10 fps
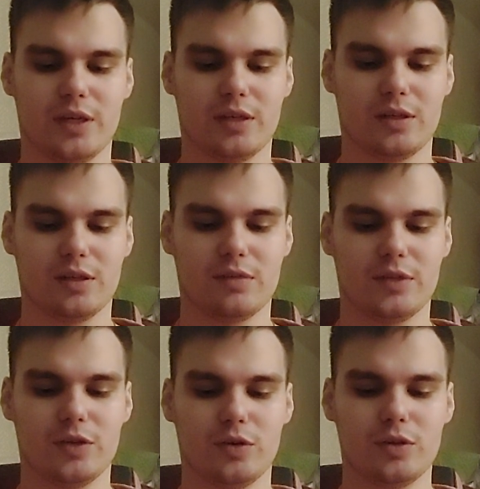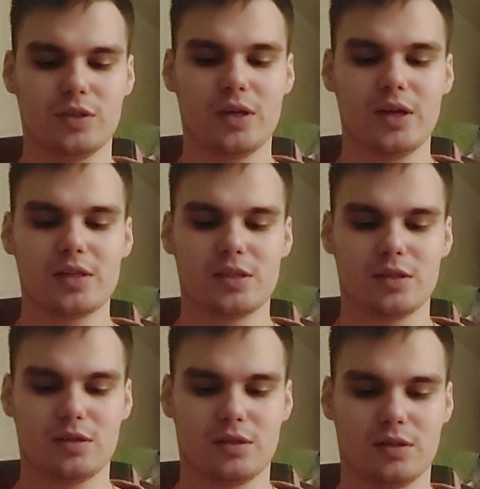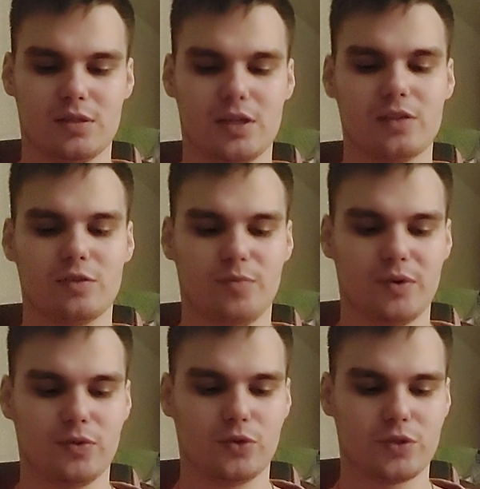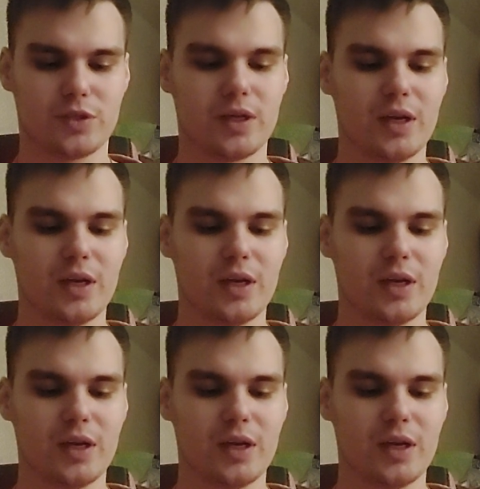Э, в регионе Среднего Поволжья.